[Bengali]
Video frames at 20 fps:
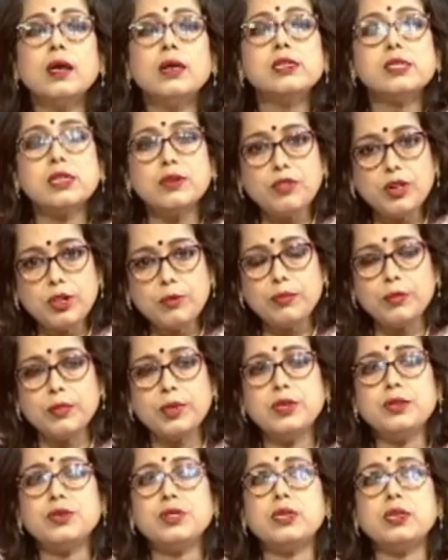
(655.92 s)
সিভিল
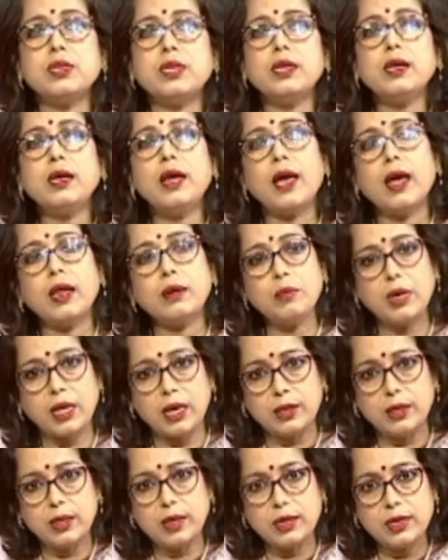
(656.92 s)
ইঞ্জিনিয়ারিং অ্যান্ড
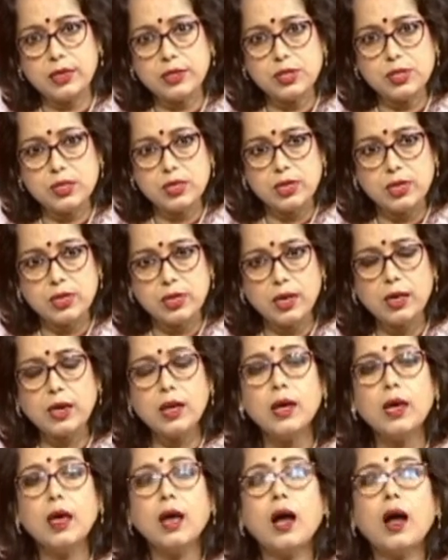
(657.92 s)
মেকানিক্যাল ইঞ্জিনিয়ারিংয়ে
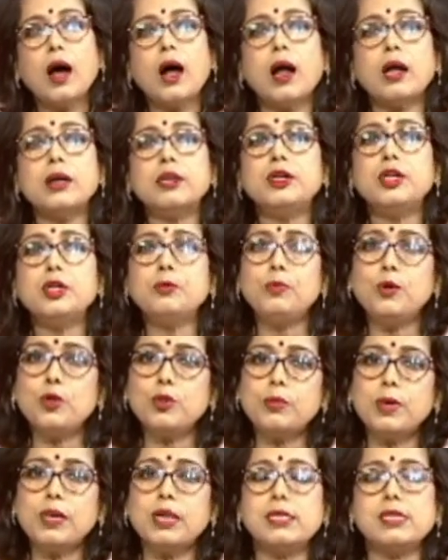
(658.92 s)
আর
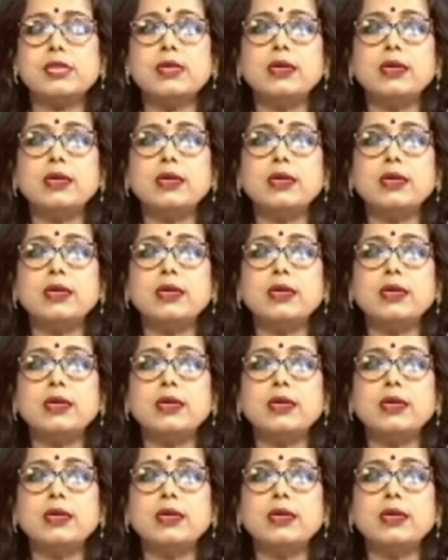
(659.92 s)
ডিপ্লোমা আছে